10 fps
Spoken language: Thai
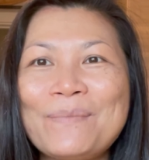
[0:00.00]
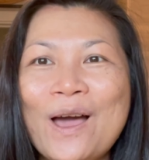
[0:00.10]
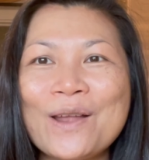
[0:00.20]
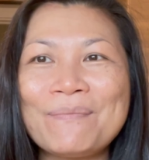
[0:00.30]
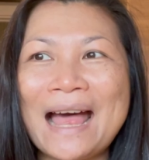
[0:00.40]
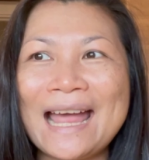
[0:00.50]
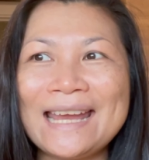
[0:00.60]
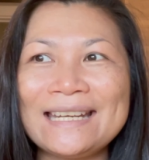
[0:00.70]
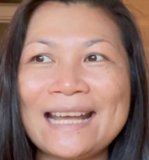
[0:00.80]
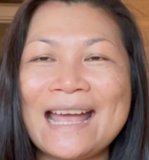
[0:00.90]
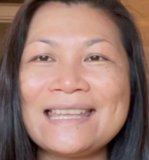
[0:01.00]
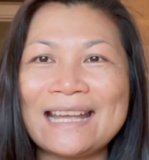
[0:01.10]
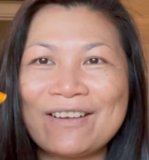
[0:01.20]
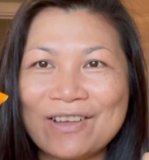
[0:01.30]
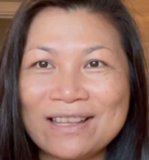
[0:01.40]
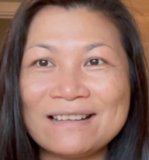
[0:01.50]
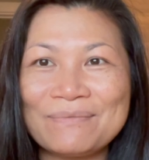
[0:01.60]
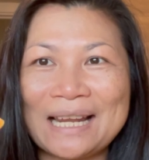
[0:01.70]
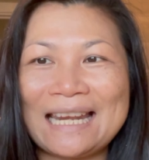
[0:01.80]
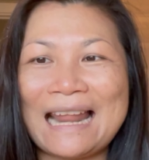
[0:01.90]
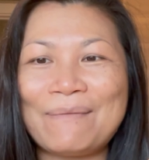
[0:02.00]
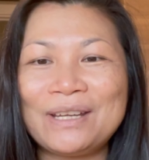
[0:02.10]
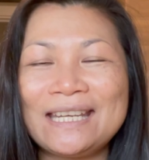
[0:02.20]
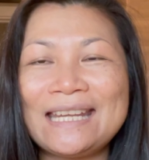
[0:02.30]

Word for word: ปลอดภัยนะคะยังไงก็อย่าลืมเคล็ดลับ